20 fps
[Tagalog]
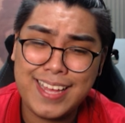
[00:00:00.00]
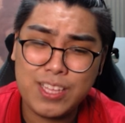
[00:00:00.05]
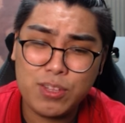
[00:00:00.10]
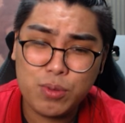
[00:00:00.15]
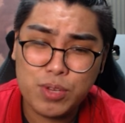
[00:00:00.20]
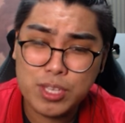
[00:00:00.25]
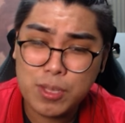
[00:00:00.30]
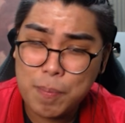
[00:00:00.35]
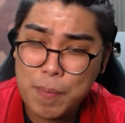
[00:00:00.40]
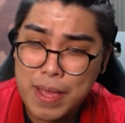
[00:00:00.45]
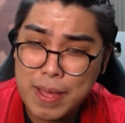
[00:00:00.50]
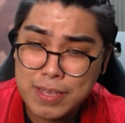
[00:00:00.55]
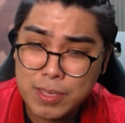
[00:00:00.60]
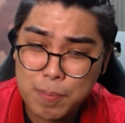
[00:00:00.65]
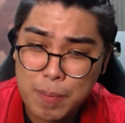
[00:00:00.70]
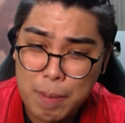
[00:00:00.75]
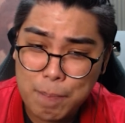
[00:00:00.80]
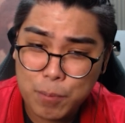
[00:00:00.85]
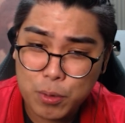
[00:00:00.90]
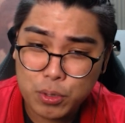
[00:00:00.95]
Oh, ito pa, ito
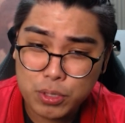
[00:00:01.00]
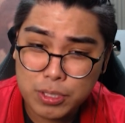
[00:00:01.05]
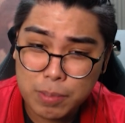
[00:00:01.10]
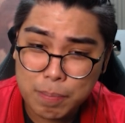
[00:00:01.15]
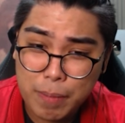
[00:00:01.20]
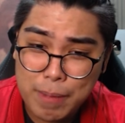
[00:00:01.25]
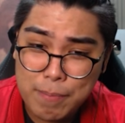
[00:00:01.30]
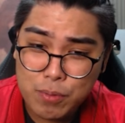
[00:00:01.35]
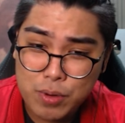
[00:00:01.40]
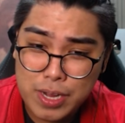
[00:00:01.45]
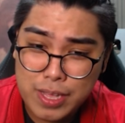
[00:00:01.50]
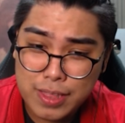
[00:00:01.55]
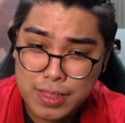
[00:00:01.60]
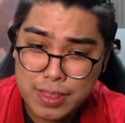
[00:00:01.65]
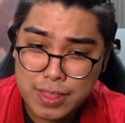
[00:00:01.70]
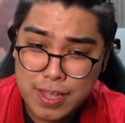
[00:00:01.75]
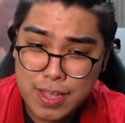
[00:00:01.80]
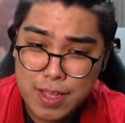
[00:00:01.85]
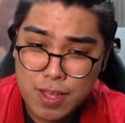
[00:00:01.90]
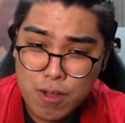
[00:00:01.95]
pa. 45 ulit.
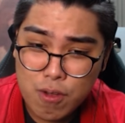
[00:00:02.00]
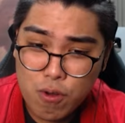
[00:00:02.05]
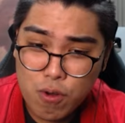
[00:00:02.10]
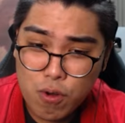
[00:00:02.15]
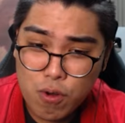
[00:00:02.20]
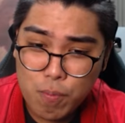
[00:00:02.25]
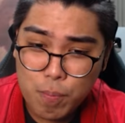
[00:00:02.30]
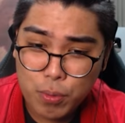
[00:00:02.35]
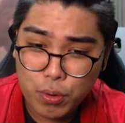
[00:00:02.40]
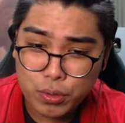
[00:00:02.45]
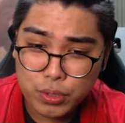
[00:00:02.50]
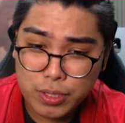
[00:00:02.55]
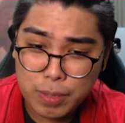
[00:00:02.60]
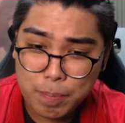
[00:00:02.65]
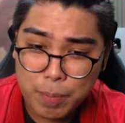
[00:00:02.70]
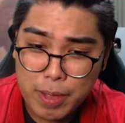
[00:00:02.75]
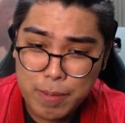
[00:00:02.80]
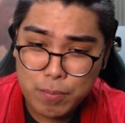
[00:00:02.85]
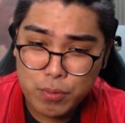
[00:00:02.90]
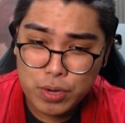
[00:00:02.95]
Oh,
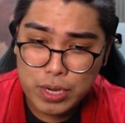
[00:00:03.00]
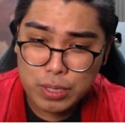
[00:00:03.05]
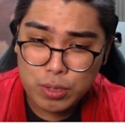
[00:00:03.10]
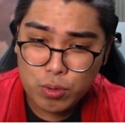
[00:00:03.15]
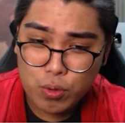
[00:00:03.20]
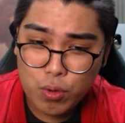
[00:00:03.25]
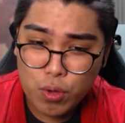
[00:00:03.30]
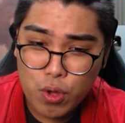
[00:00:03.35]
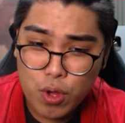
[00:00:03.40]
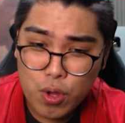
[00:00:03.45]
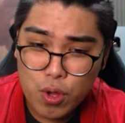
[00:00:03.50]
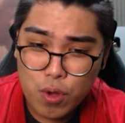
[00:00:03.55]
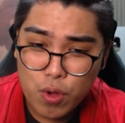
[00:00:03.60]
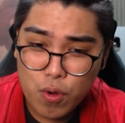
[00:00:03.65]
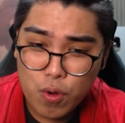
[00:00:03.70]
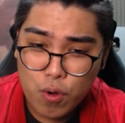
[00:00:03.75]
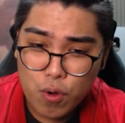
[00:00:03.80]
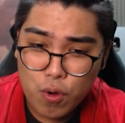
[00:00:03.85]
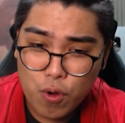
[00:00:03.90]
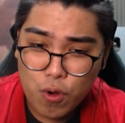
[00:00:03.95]
45 ulit. Oh,
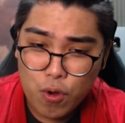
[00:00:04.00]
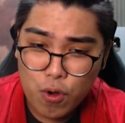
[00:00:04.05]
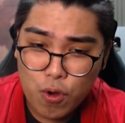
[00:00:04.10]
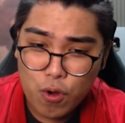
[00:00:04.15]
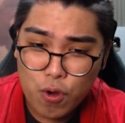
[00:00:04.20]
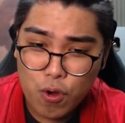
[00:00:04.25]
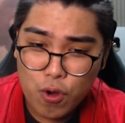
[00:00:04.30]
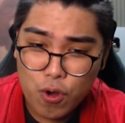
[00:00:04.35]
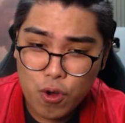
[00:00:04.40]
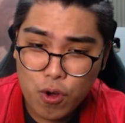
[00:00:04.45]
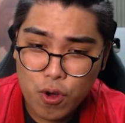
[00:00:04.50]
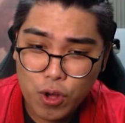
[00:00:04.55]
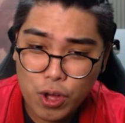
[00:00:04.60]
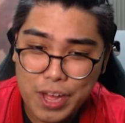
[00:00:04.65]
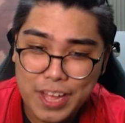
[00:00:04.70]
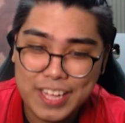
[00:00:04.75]
oh, oh, oh, oh. oh.